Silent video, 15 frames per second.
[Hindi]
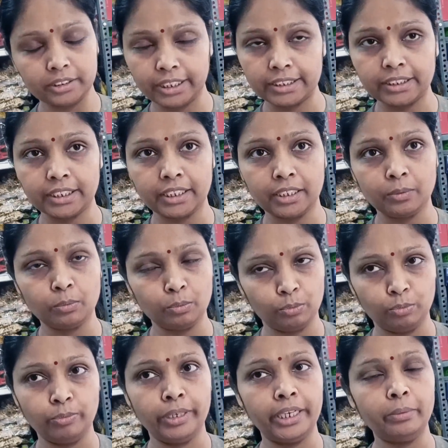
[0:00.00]
जैसे
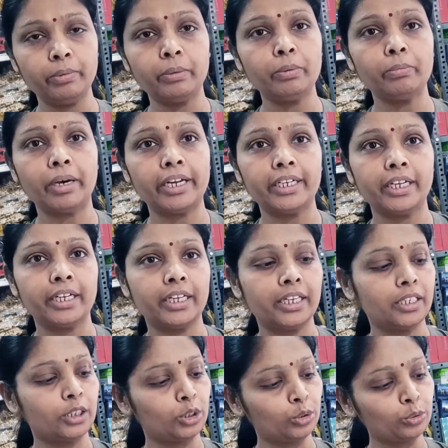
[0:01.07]
मेन मेन बीमारियां
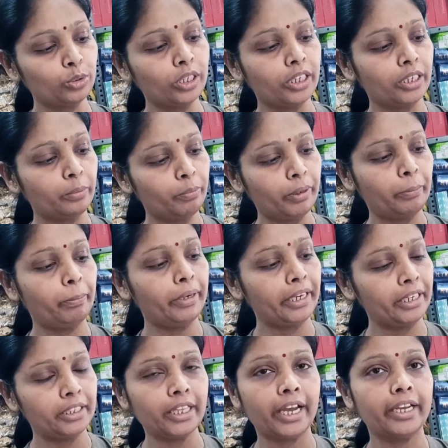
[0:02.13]
हैं शुगर
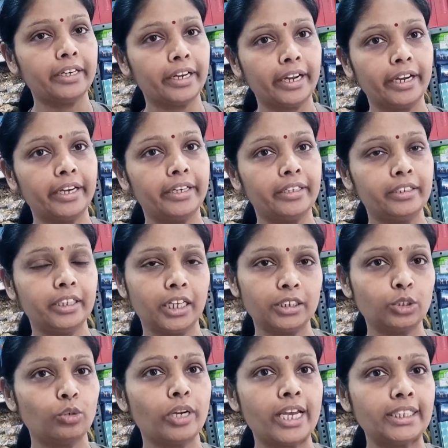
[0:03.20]
बीपी थायराइड
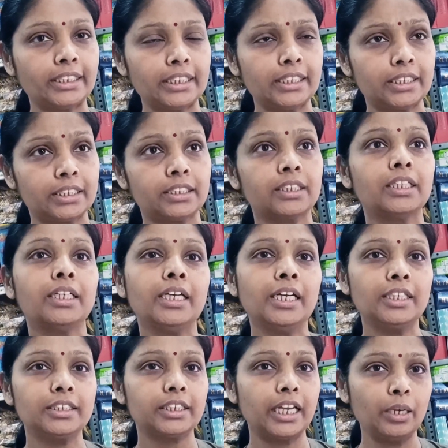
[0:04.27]
या सोराइसिस
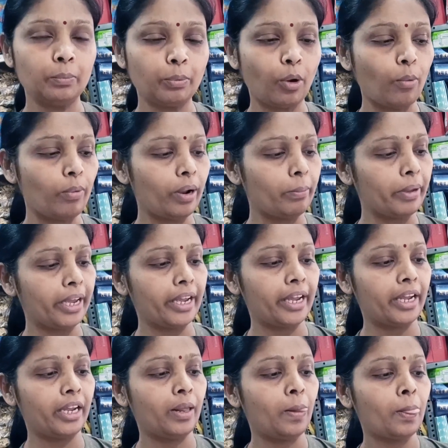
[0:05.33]
स्किन प्रॉब्लम
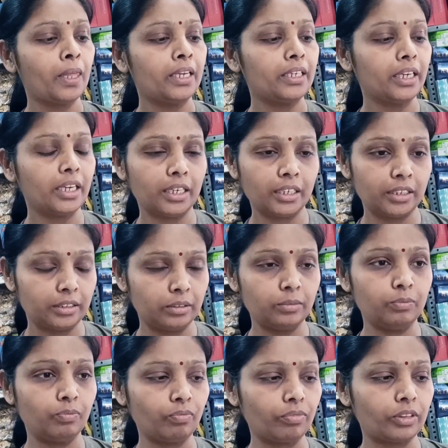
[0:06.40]
है या
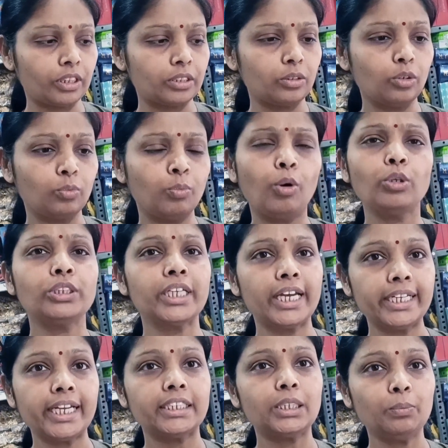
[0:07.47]
बहुत
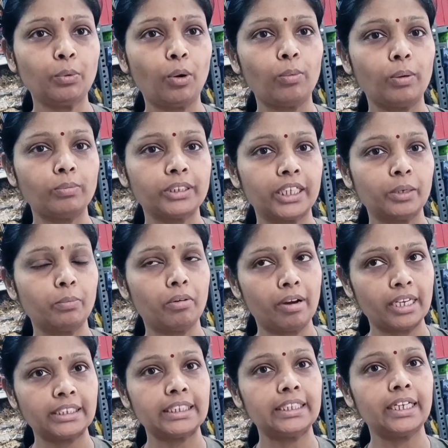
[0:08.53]
सारी ऐसी प्रॉब्लम्स हैं
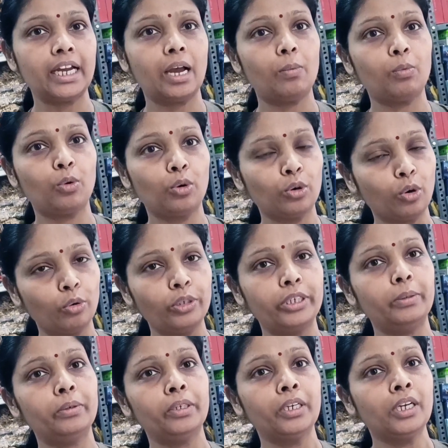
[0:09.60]
बवासीर है आपको
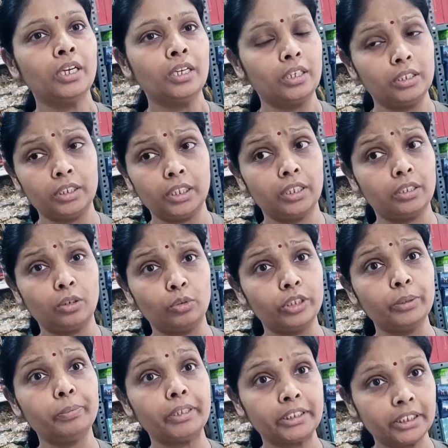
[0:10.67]
कॉन्ट्री ये
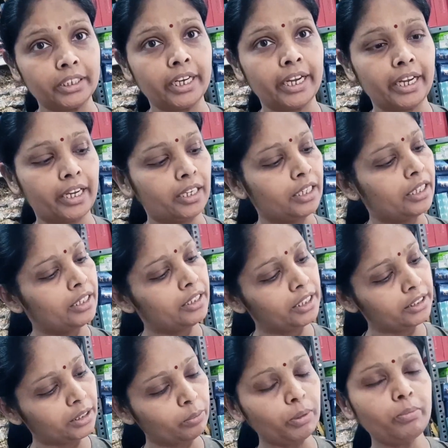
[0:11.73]
कॉन्ट्रीपेशन है
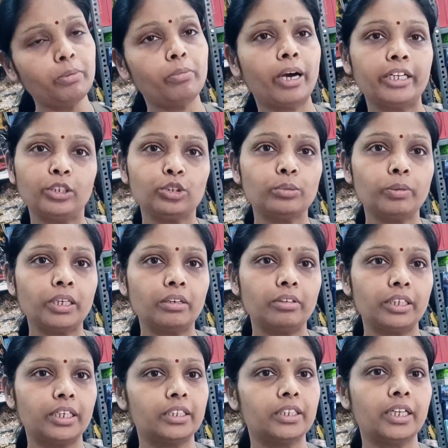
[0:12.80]
ये सभी बीमारियों से हमें
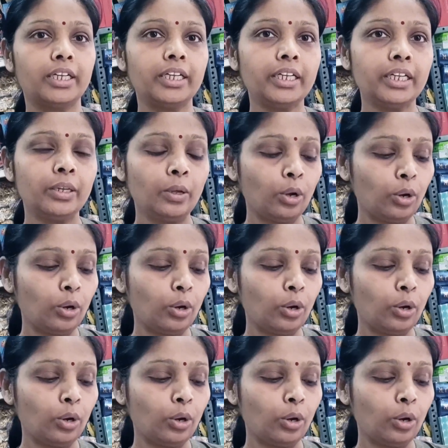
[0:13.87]
कवर करता है